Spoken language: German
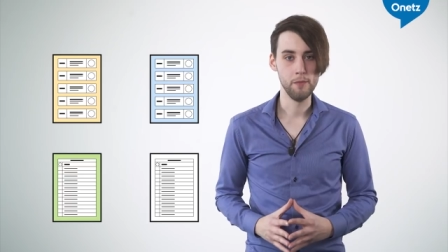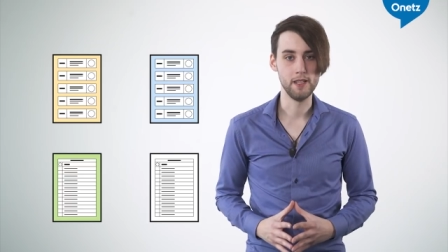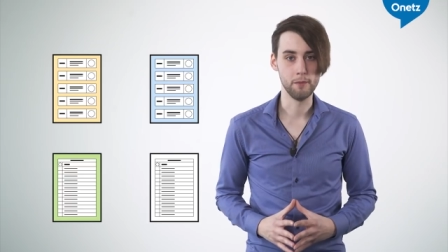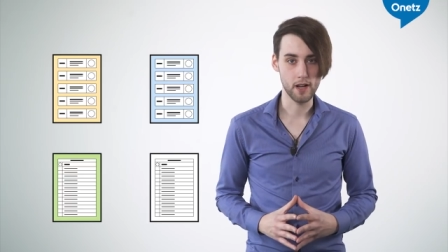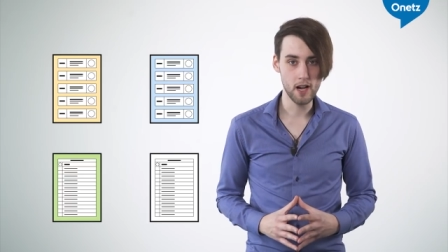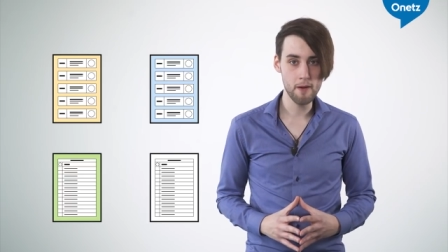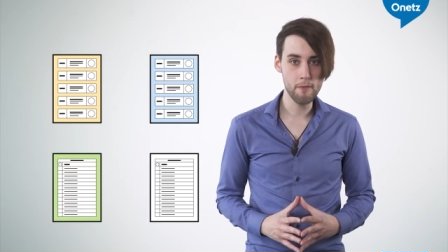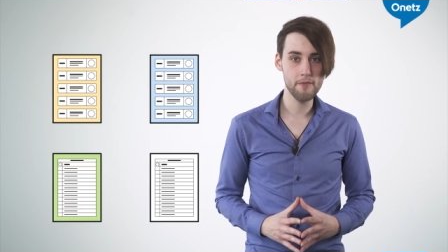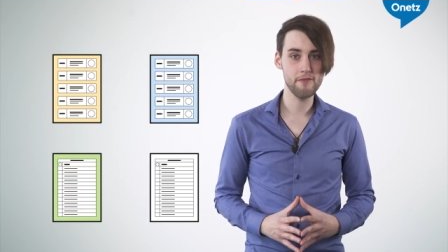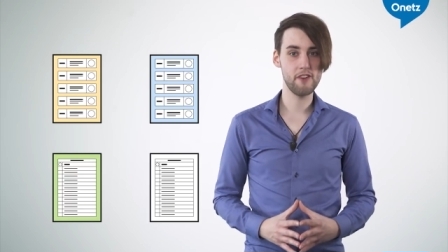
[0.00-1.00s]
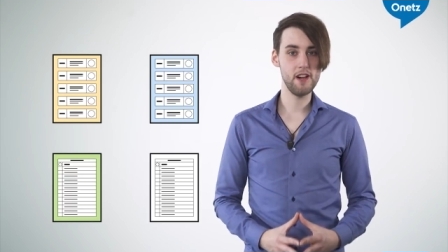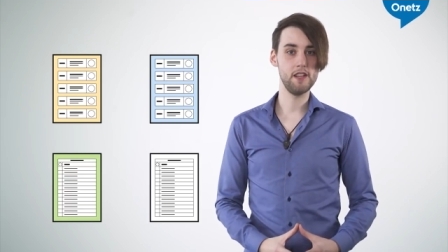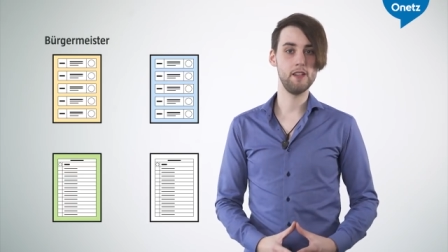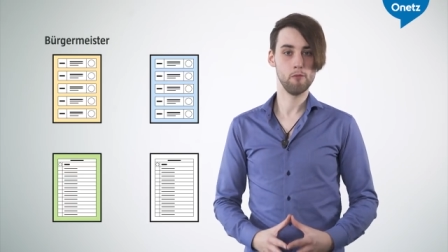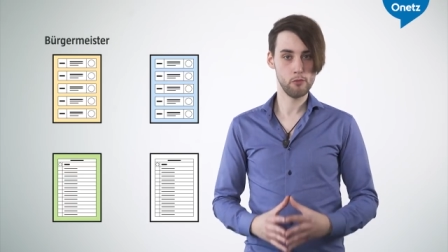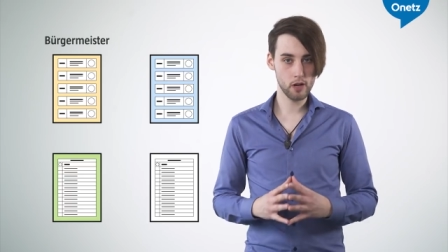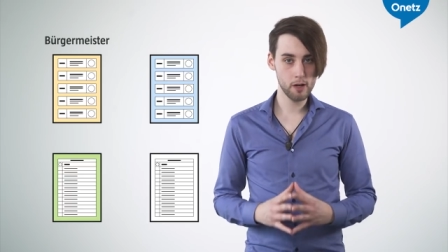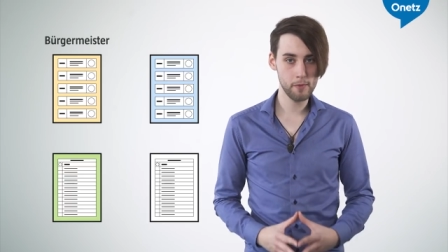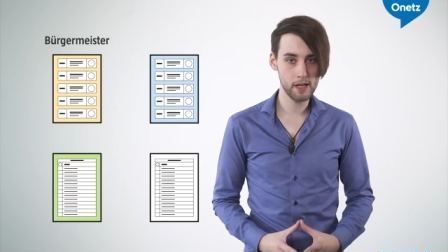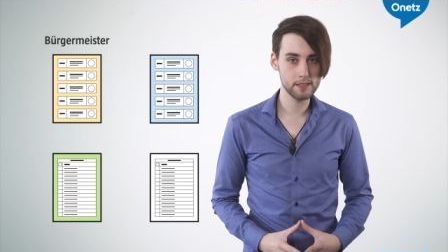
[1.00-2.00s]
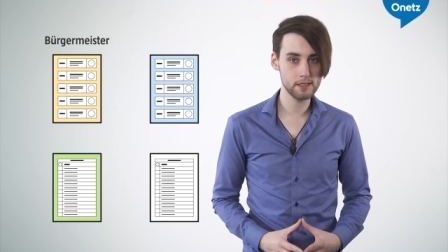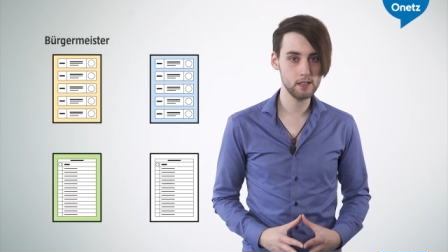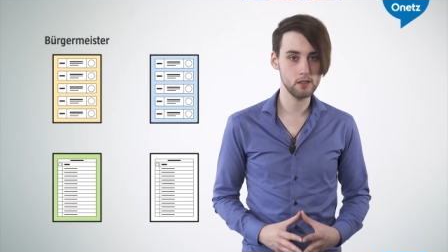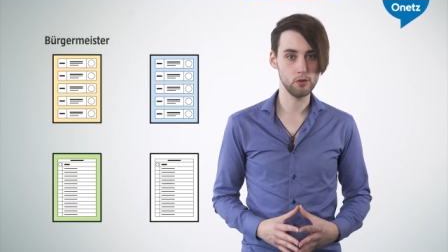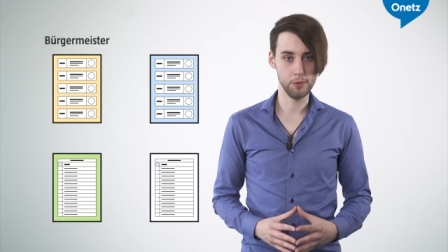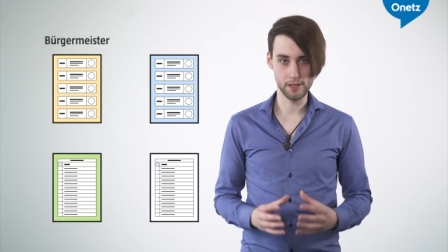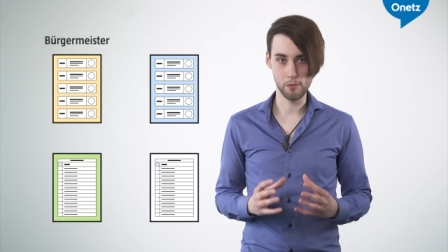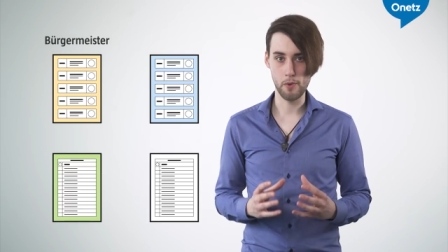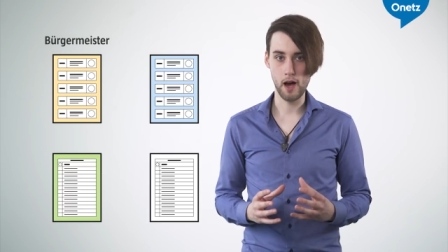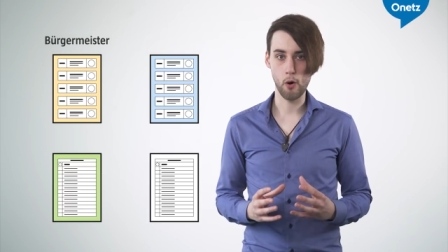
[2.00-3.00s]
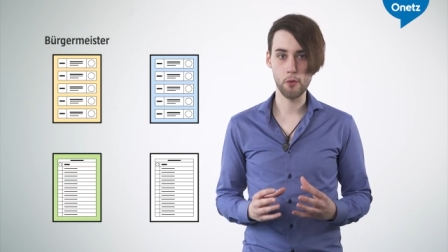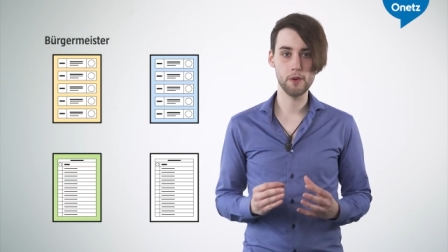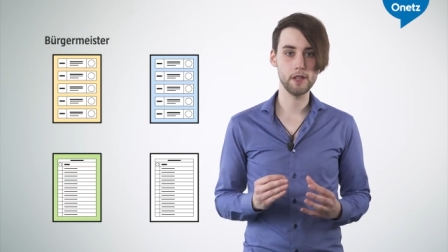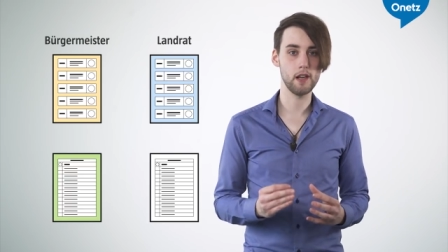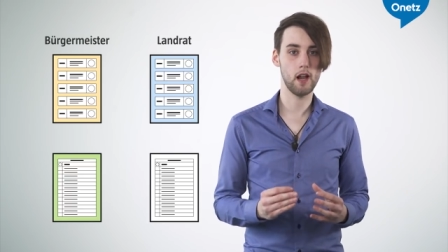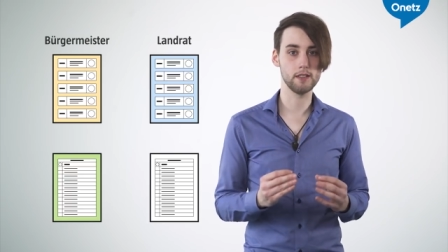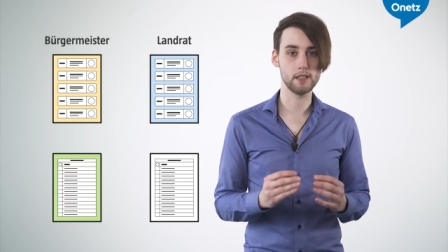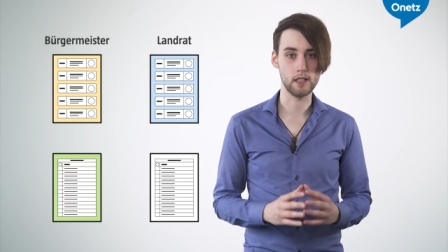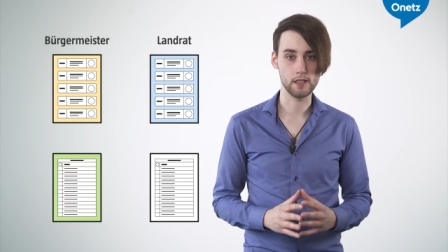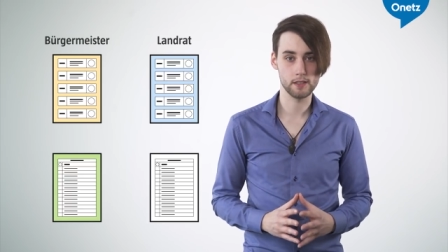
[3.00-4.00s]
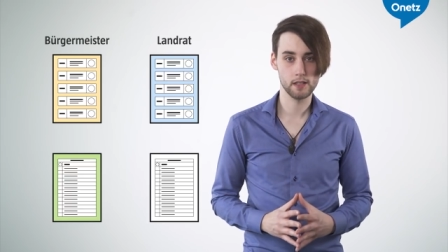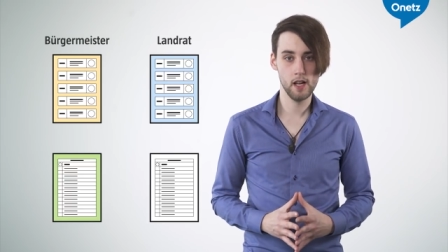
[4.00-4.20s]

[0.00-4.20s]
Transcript: Mit dem gelben wählt ihr den Bürgermeister und mit dem blauen den Landrat.